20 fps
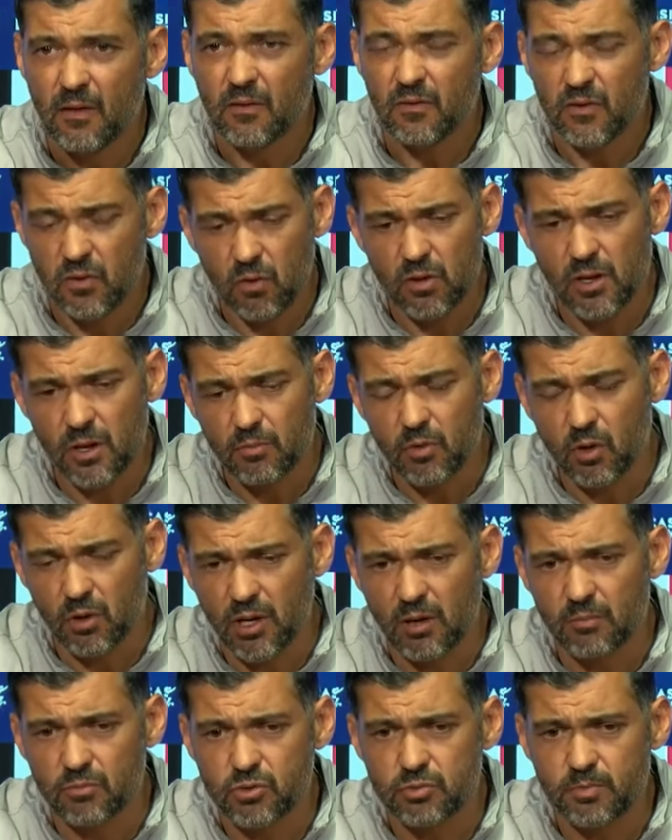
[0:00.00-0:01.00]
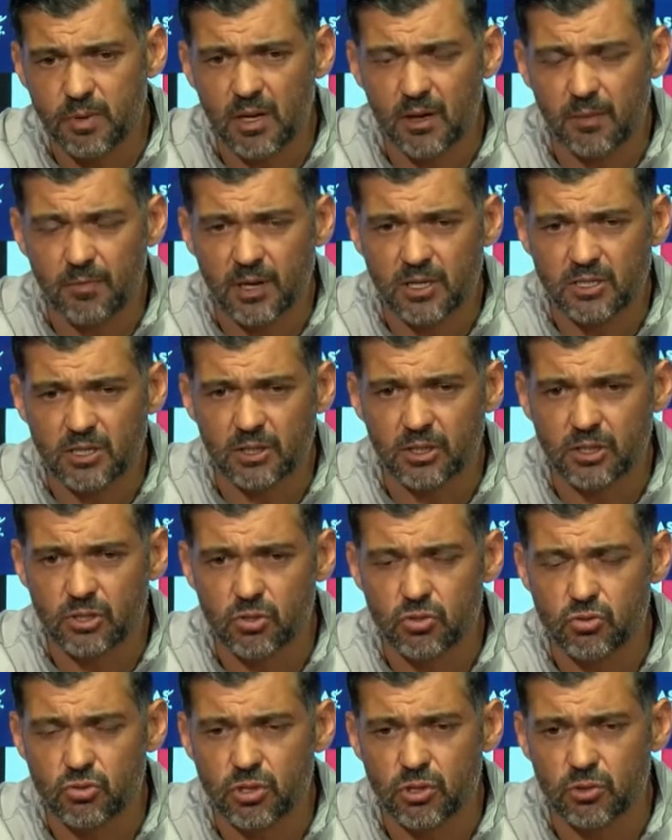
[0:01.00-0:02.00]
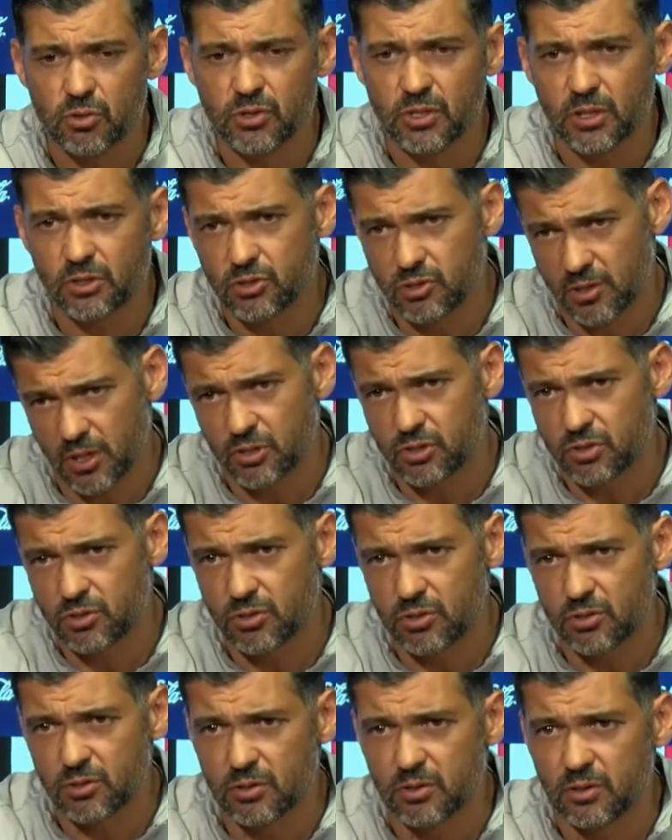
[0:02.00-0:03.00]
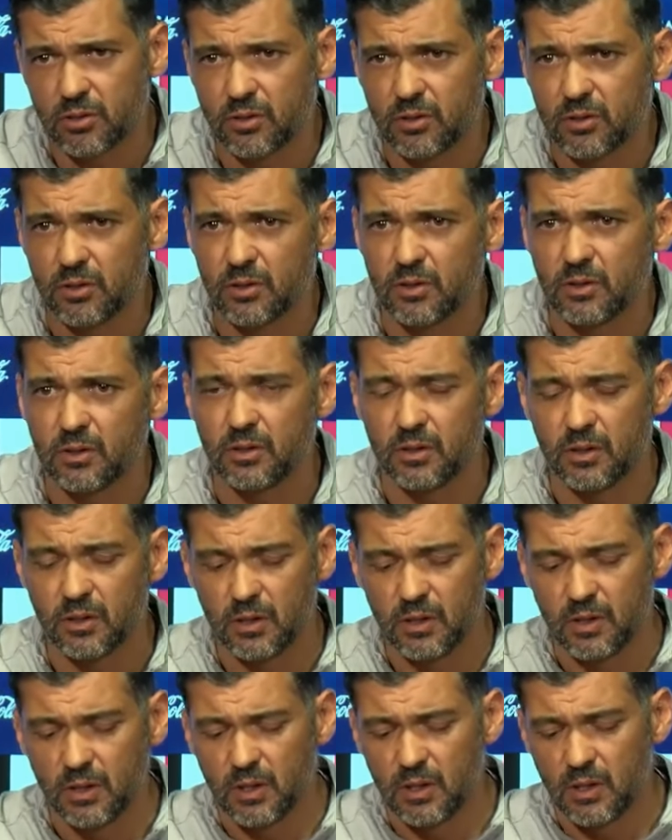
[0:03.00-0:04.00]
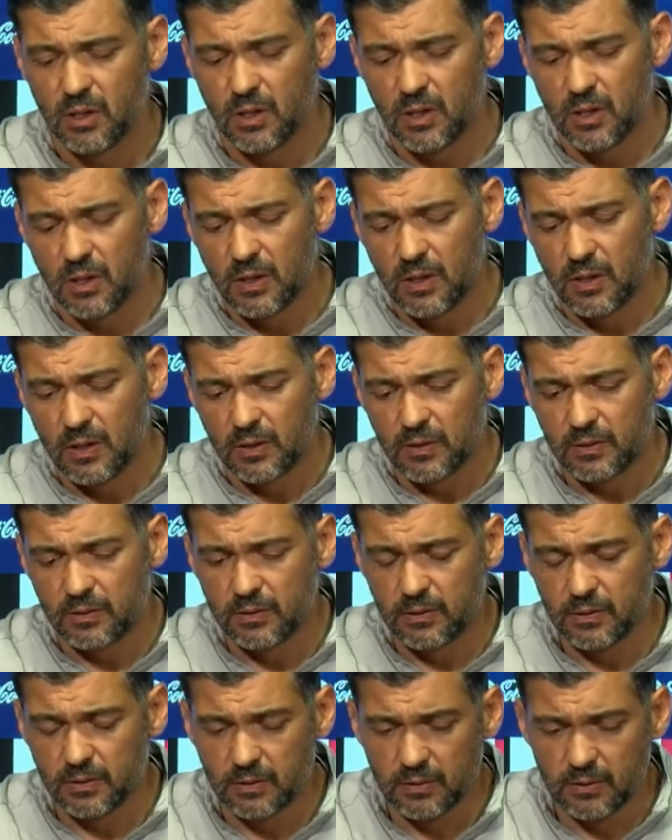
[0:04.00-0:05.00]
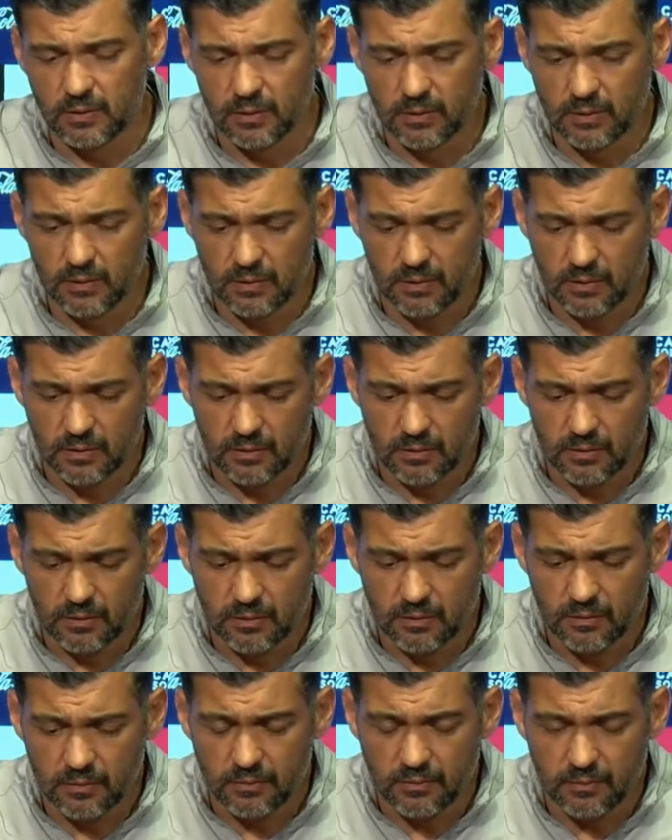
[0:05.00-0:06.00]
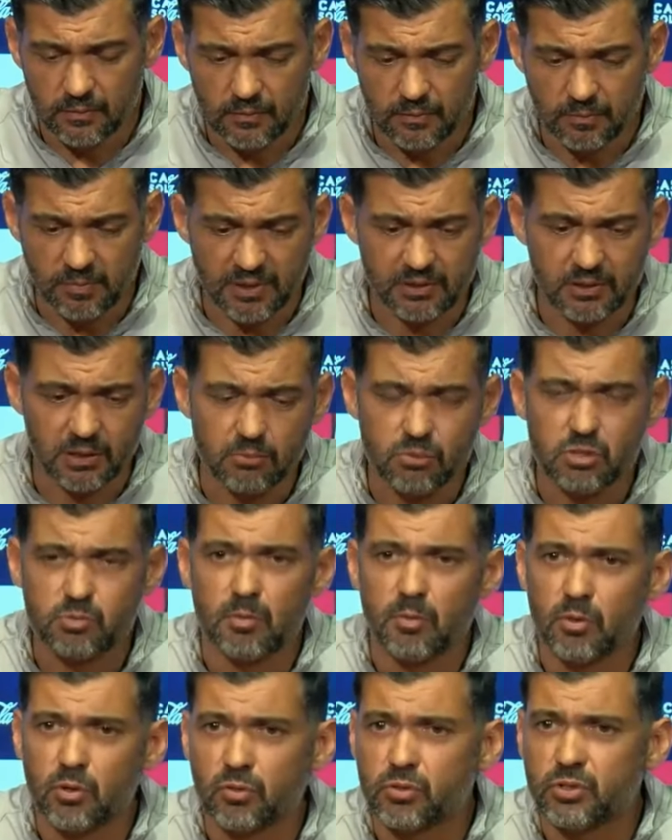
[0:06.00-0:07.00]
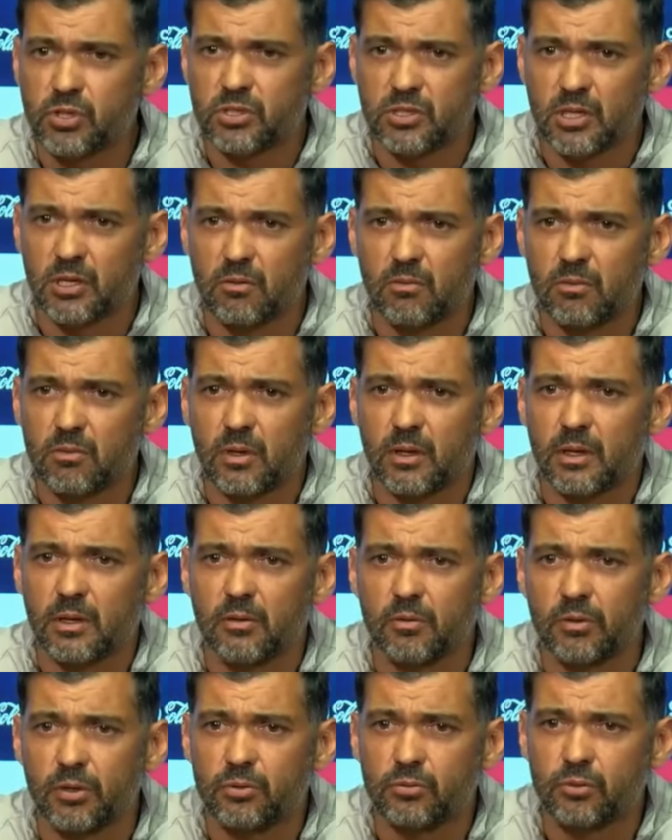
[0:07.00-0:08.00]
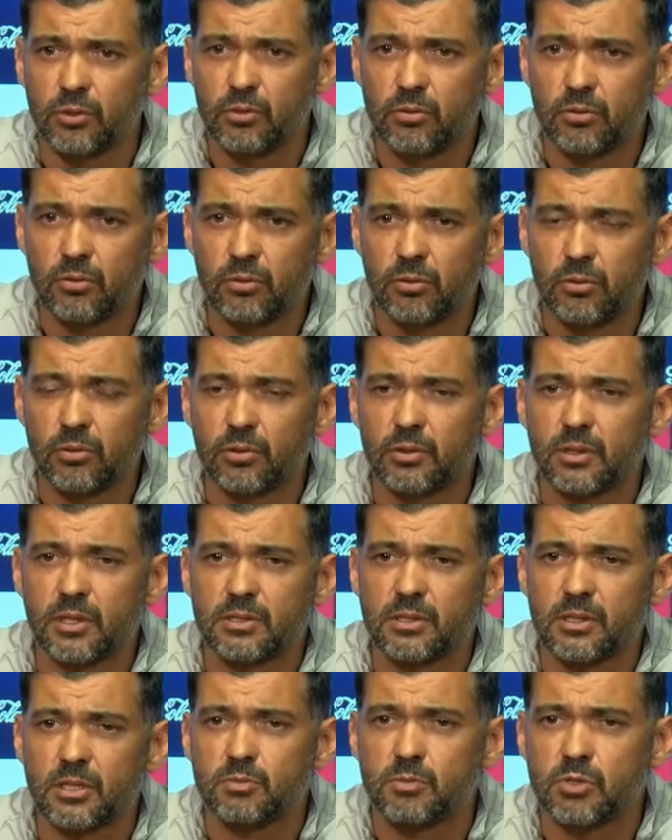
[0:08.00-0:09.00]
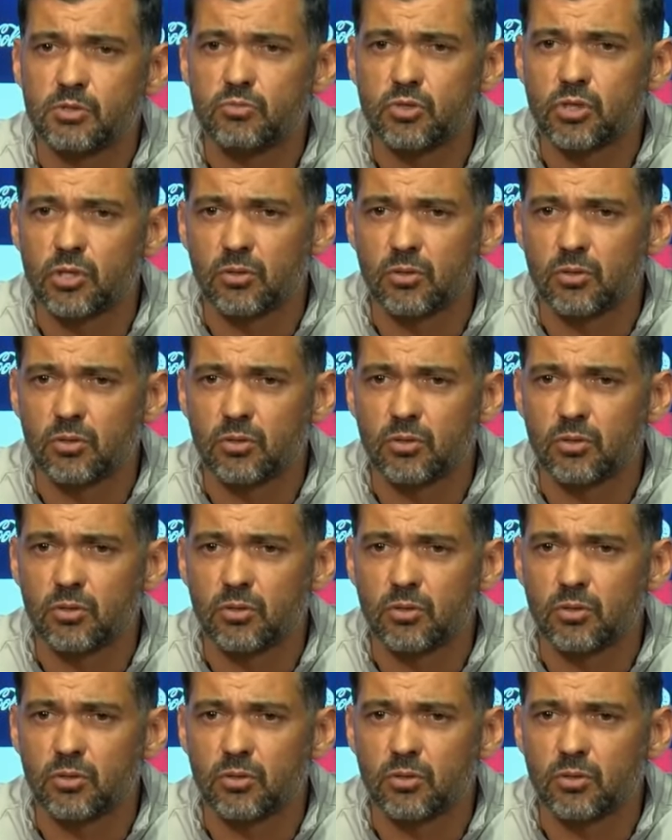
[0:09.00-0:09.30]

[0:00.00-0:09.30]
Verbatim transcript: Sim, olhamos, olhamos para, para, as características dos jogadores antes, antes de, de, partirmos para uma negociação, é? com o intuito de, de, trazer esse mesmo